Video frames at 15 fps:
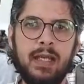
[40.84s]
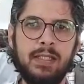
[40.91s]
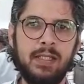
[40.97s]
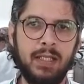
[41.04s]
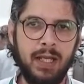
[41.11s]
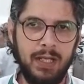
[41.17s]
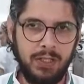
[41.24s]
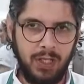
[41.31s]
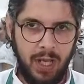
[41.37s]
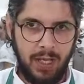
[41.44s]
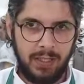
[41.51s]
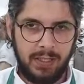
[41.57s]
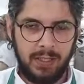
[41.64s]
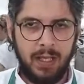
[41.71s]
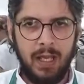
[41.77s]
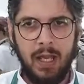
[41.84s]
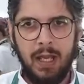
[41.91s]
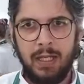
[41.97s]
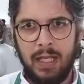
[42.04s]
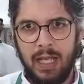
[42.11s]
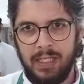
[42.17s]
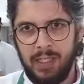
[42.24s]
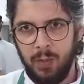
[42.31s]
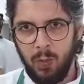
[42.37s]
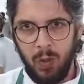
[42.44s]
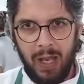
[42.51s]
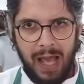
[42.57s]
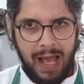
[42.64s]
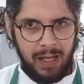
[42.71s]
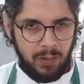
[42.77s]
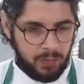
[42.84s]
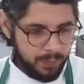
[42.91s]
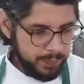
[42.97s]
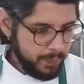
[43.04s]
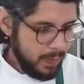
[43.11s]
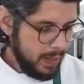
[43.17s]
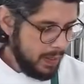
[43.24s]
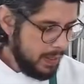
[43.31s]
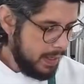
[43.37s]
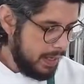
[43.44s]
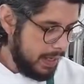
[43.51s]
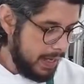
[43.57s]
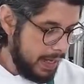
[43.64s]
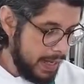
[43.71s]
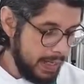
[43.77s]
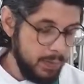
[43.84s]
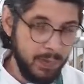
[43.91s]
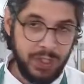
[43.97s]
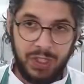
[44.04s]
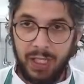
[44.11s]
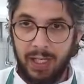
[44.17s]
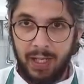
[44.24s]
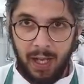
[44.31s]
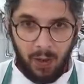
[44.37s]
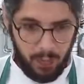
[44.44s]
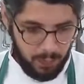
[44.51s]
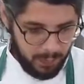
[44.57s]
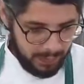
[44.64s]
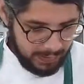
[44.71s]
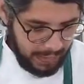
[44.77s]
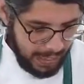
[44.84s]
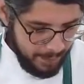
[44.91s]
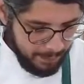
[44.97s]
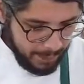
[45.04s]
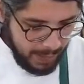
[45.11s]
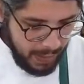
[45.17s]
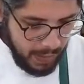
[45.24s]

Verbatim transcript: três ingredientes, que é cebola, alho é, e manjericão, tá?